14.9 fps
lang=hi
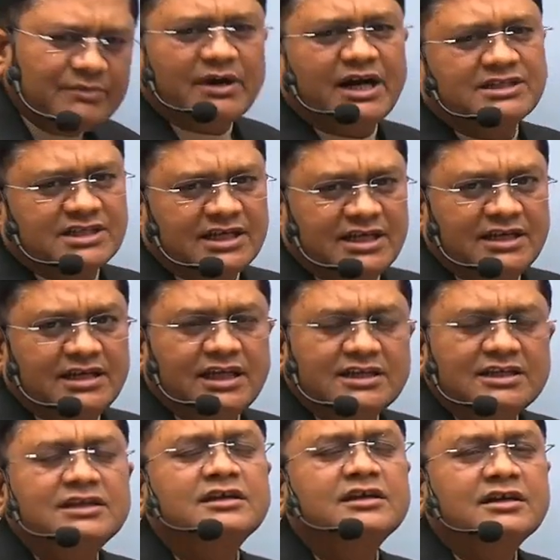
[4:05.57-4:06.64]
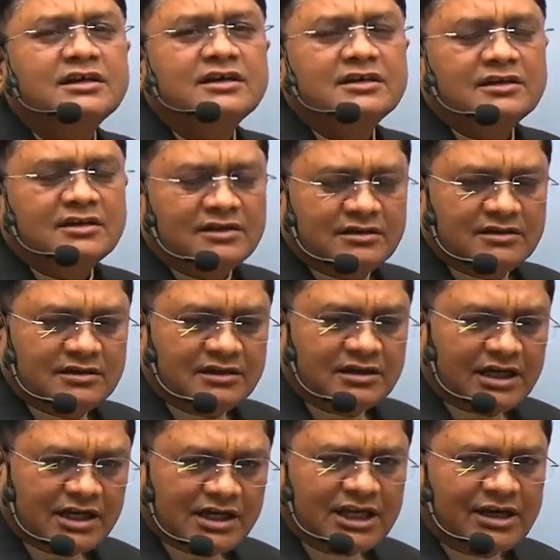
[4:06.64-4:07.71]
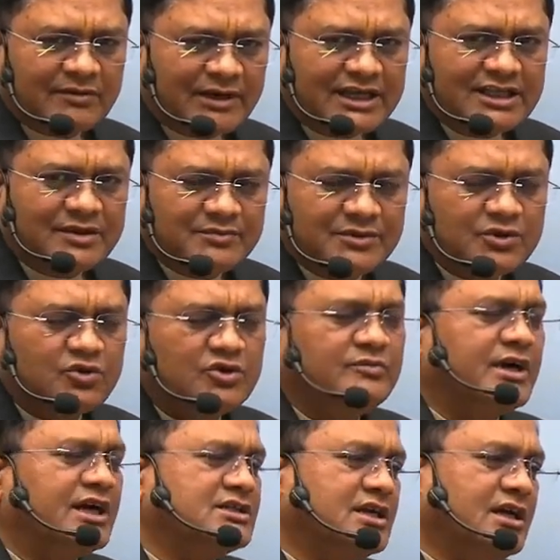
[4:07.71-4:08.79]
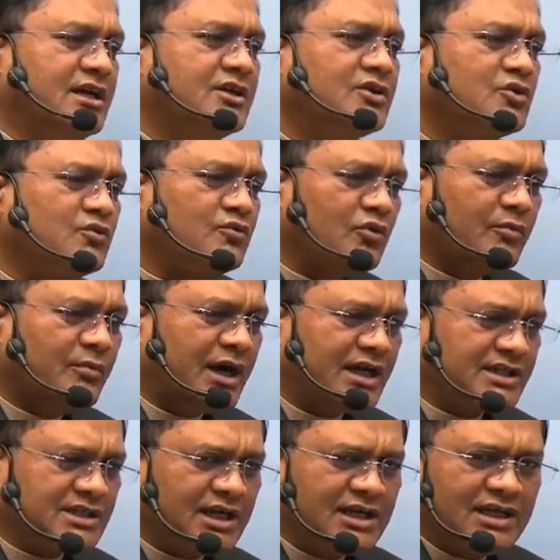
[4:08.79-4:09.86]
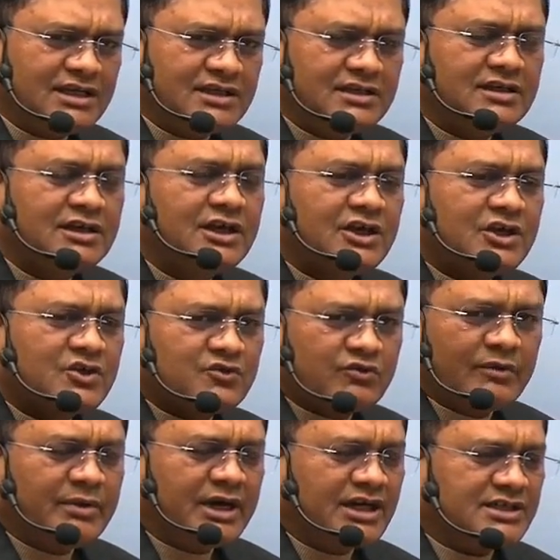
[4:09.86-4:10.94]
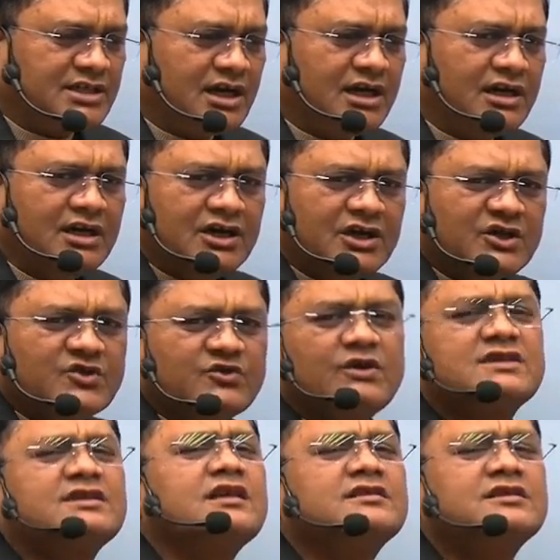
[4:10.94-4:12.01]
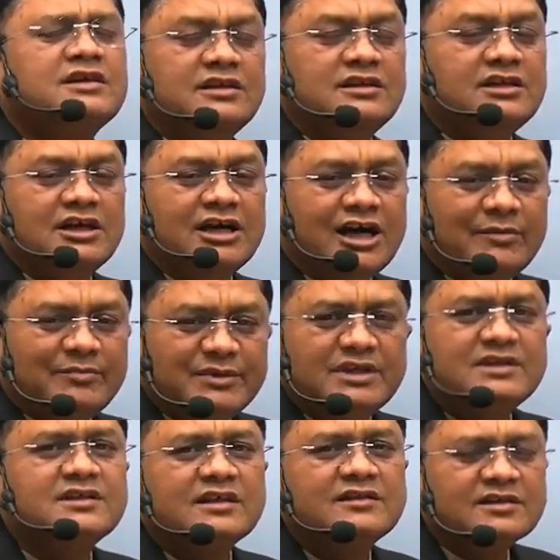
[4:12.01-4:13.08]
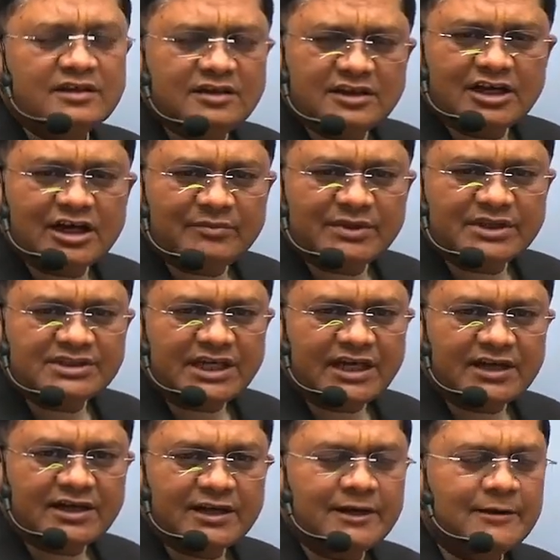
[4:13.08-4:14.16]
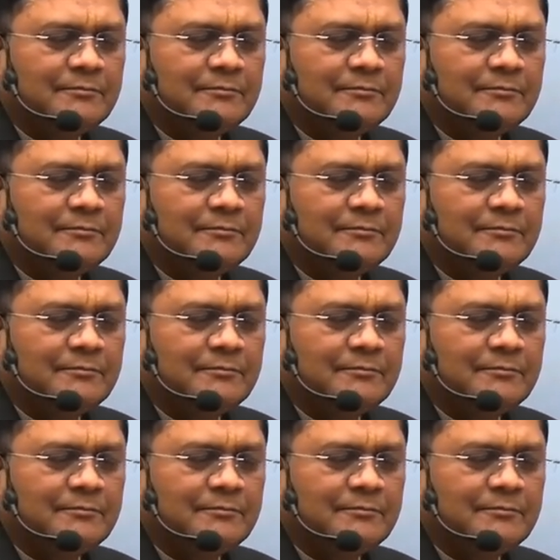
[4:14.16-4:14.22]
भाषा है यानी अगर हमारी अपनी कोई भाषा है तो वो भाषा यानी स्वभाषा स्व संस्कृति अपनी संस्कृति का परिचायक है